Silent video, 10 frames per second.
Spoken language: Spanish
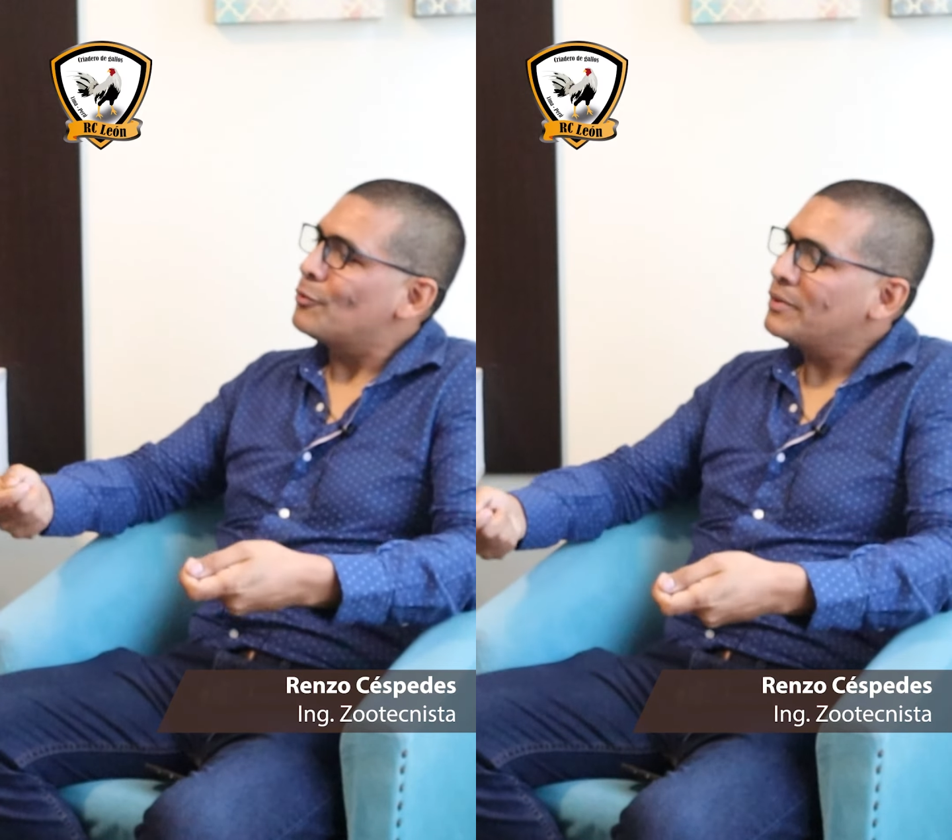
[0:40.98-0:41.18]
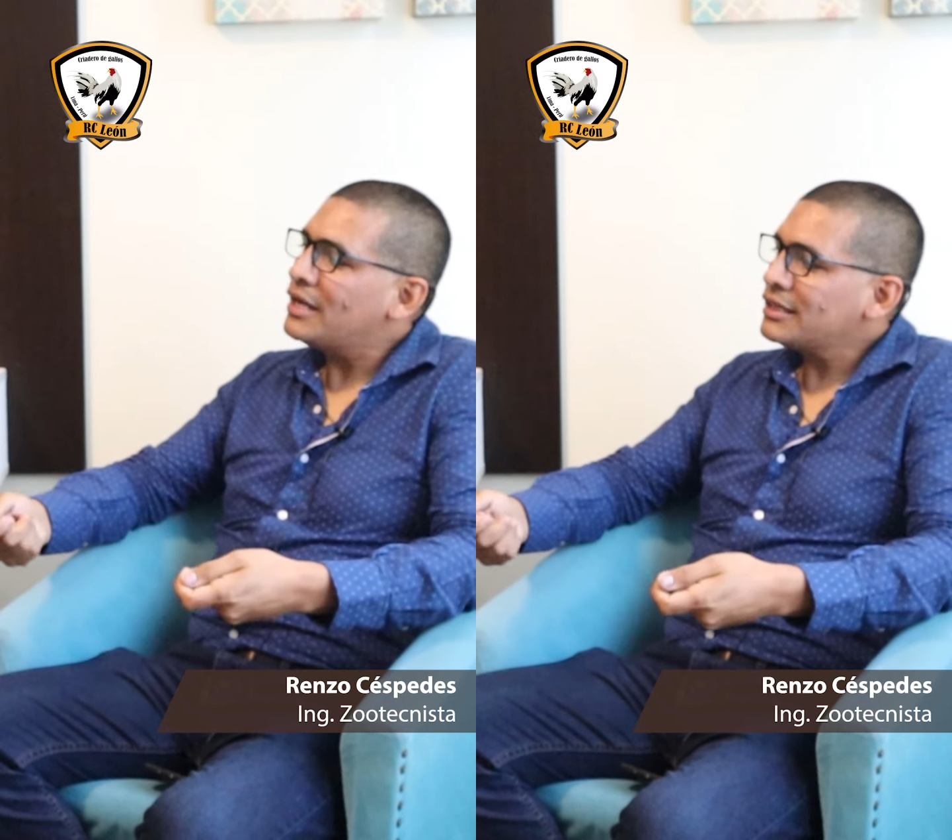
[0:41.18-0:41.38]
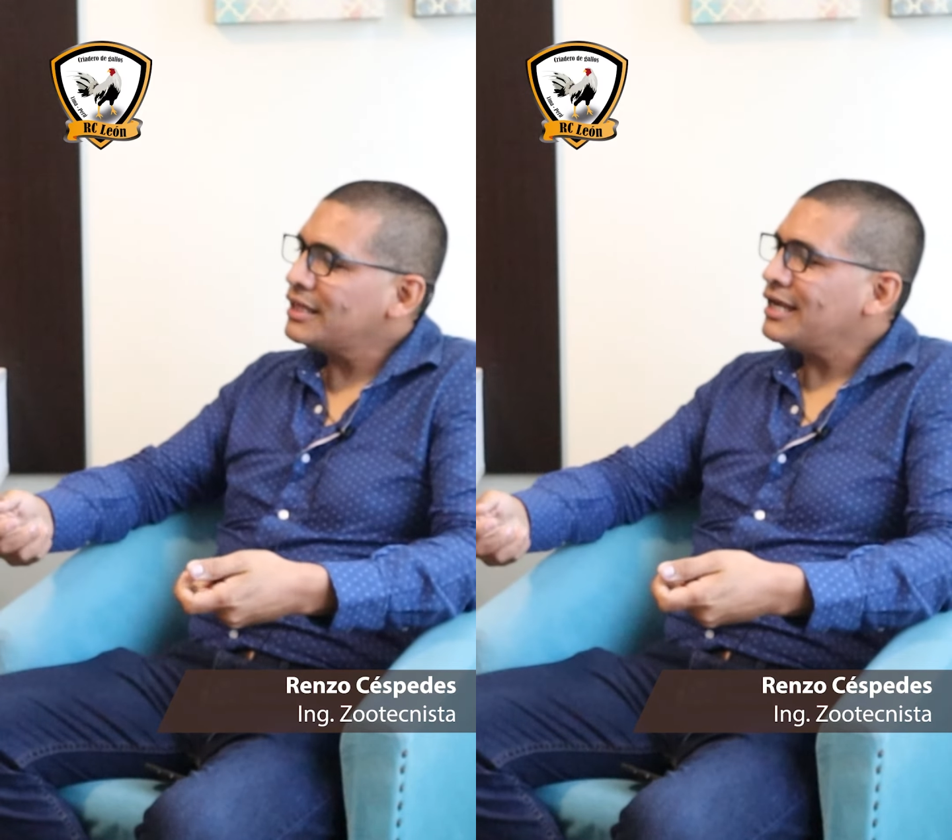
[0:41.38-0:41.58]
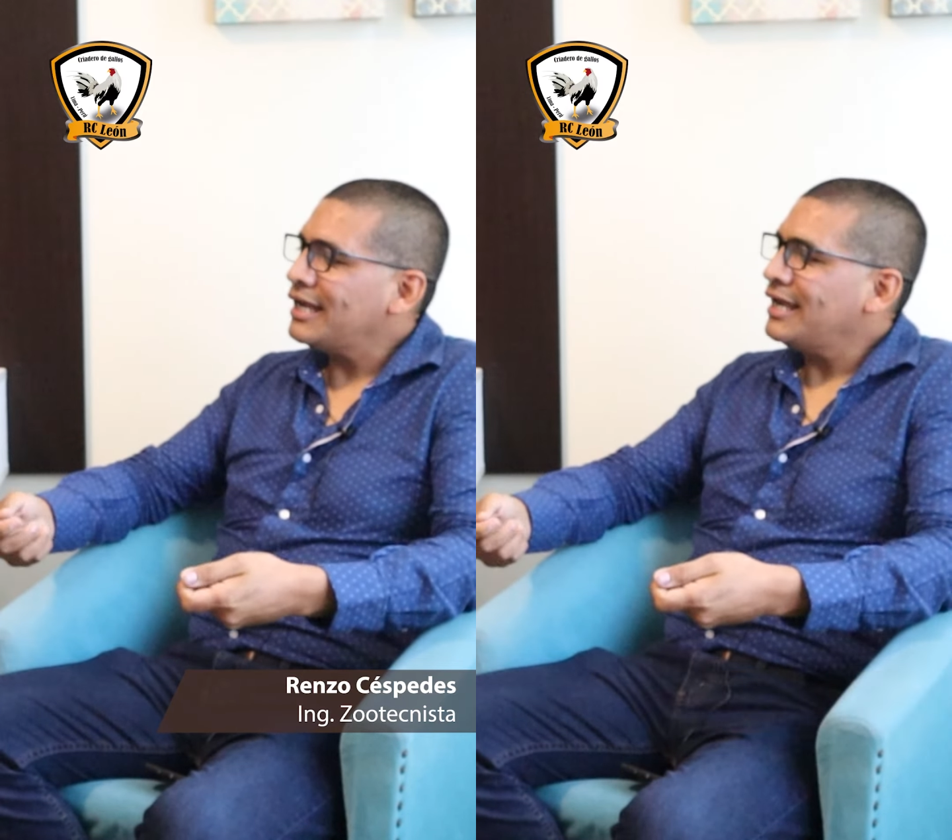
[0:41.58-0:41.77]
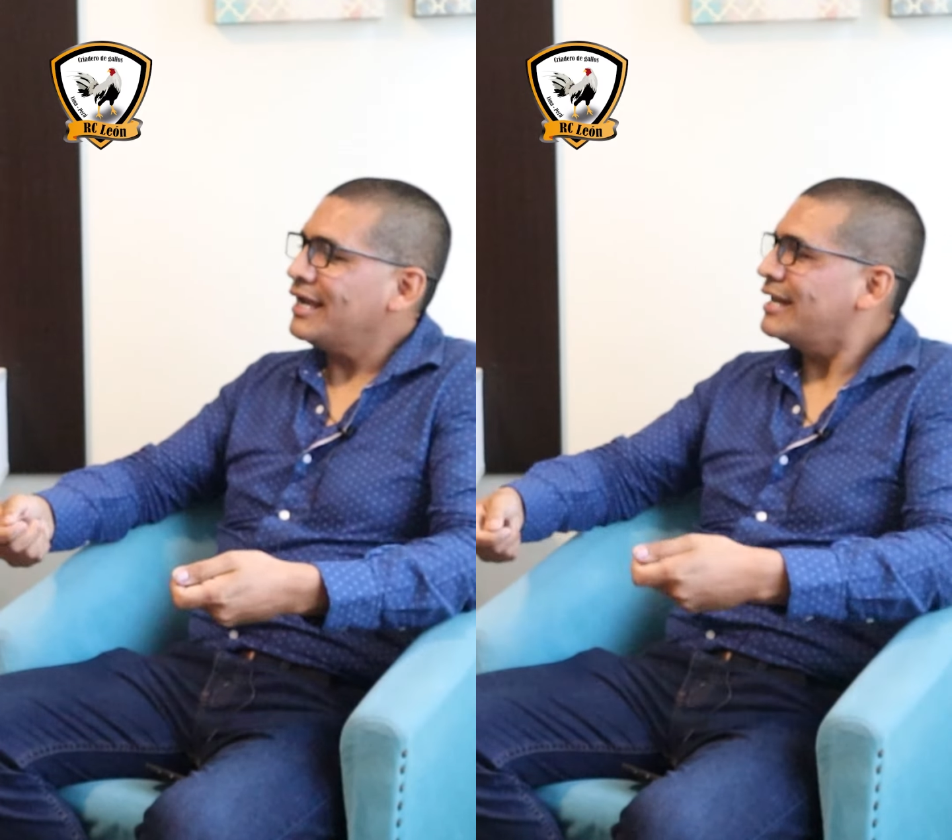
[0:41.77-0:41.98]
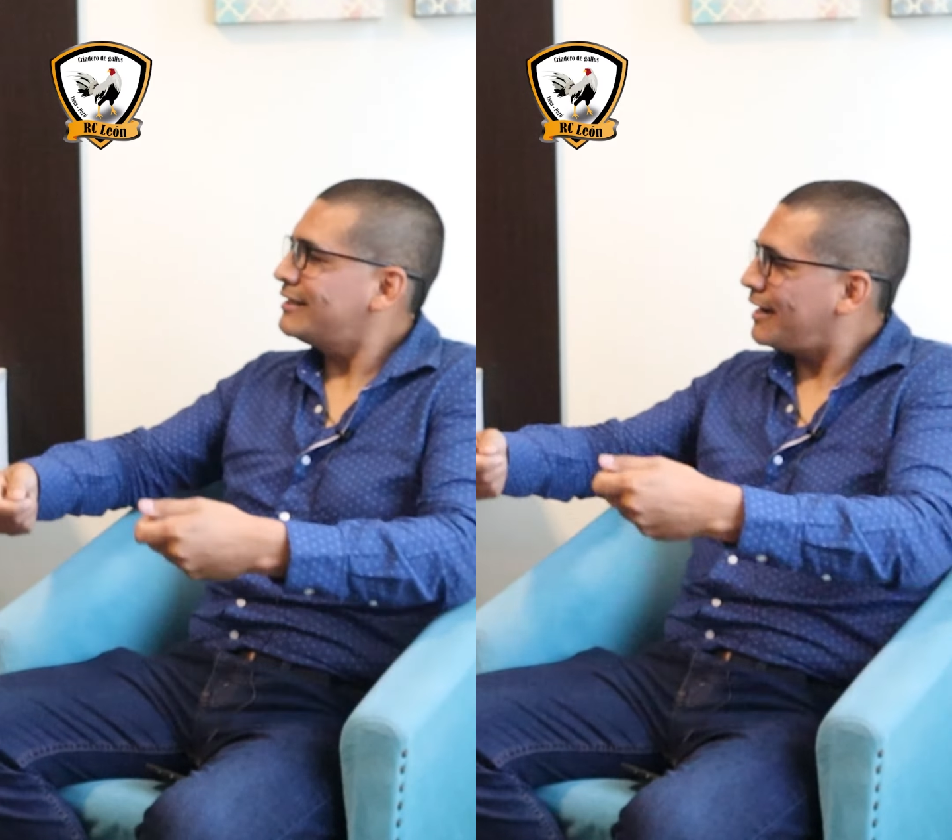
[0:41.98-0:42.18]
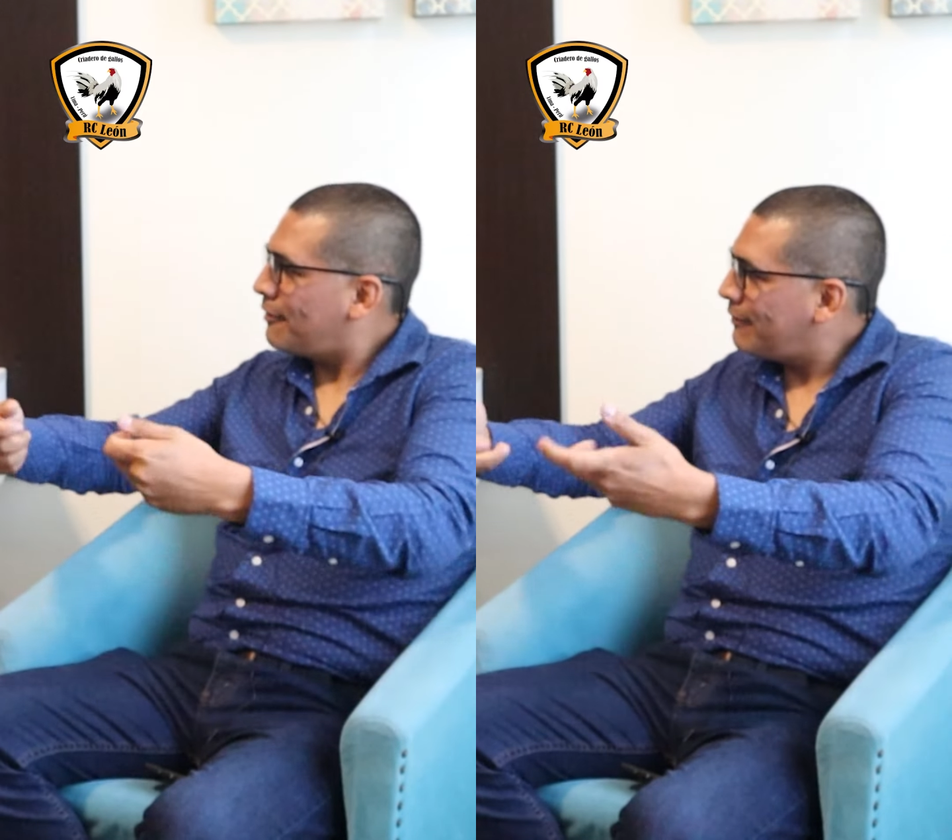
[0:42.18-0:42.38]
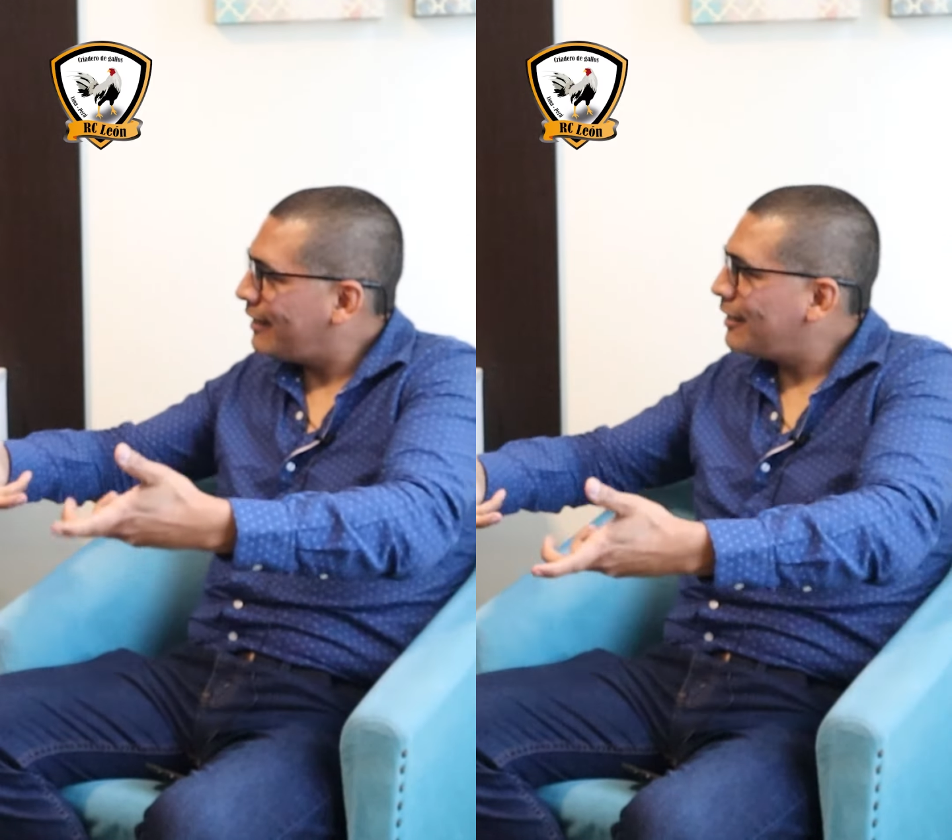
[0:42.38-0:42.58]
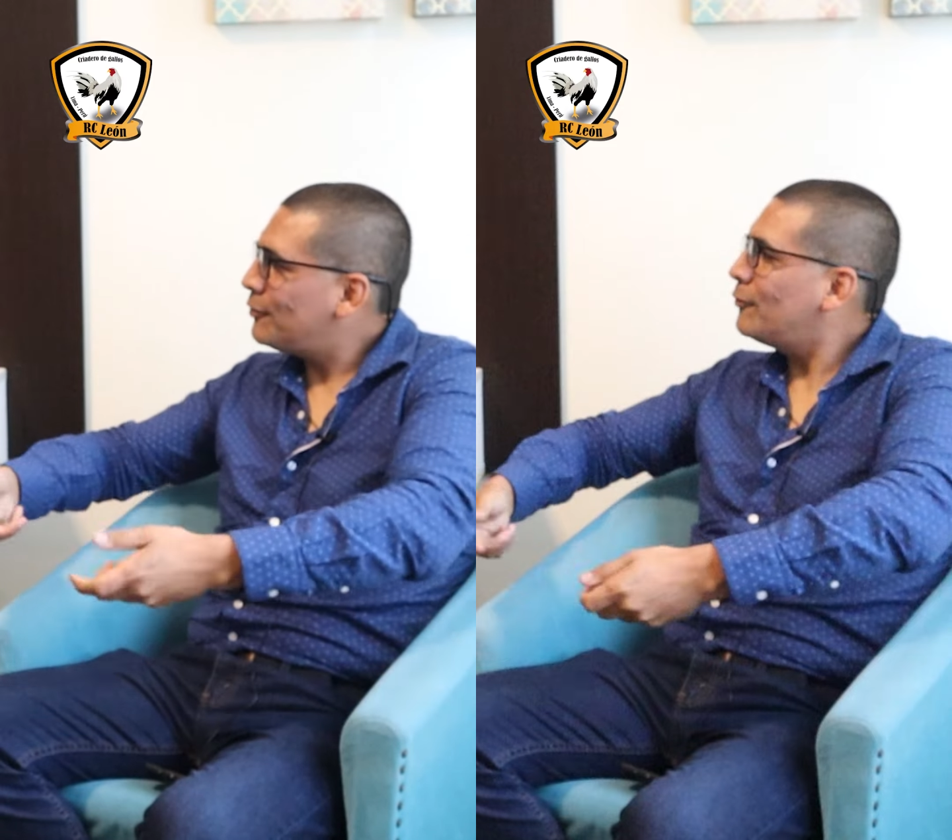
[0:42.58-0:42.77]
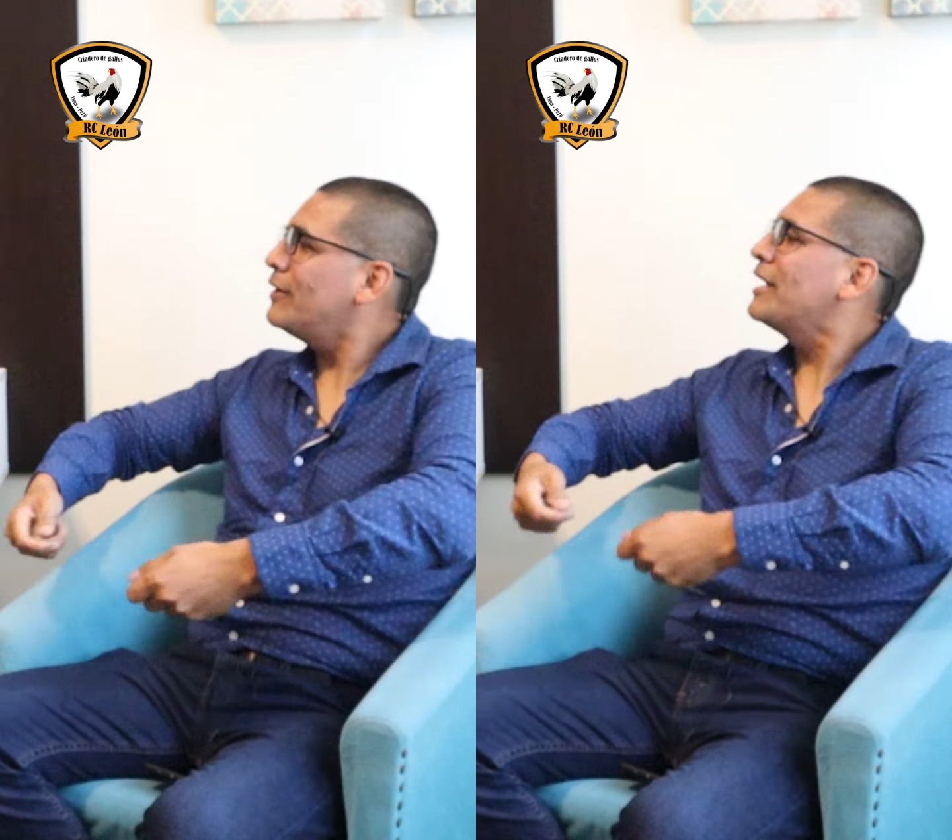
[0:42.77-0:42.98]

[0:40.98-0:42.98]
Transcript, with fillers: convierte en el travero,